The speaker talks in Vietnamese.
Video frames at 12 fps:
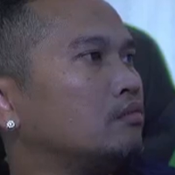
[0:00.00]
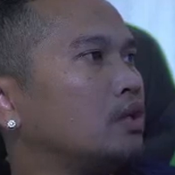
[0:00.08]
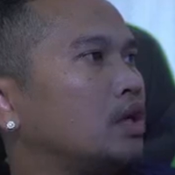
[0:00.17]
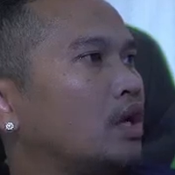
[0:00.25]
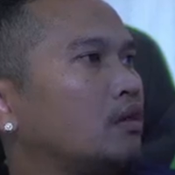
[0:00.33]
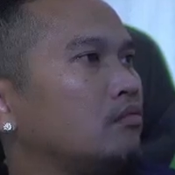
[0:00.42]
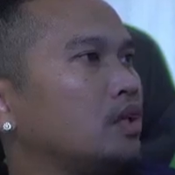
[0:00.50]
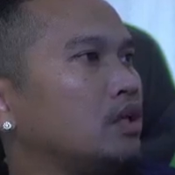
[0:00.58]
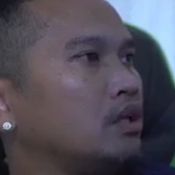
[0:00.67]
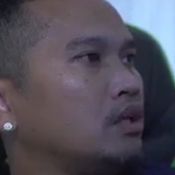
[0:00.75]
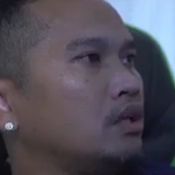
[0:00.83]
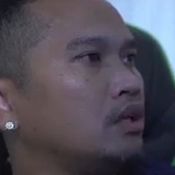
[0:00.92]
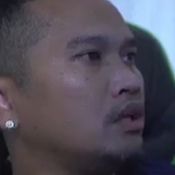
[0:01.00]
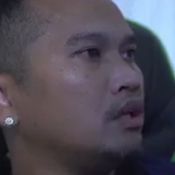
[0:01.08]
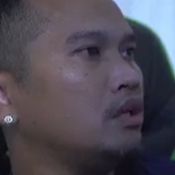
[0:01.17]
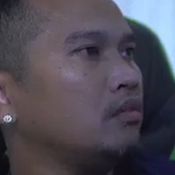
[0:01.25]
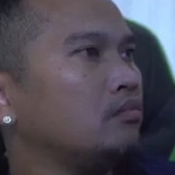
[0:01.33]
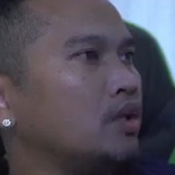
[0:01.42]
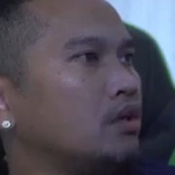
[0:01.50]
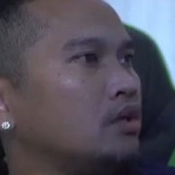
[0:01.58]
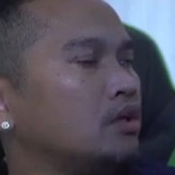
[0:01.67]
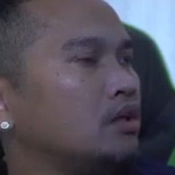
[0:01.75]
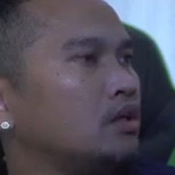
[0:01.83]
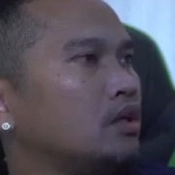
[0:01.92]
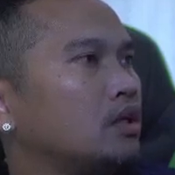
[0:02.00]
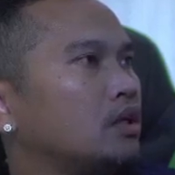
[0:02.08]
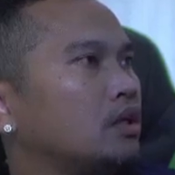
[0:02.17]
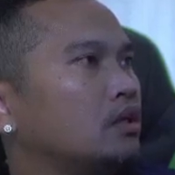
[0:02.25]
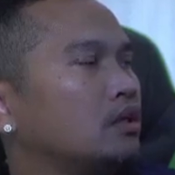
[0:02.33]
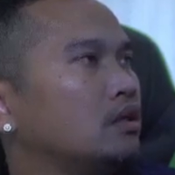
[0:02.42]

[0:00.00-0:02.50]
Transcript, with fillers: mặc hai bay giờ đi bởi dương kết ra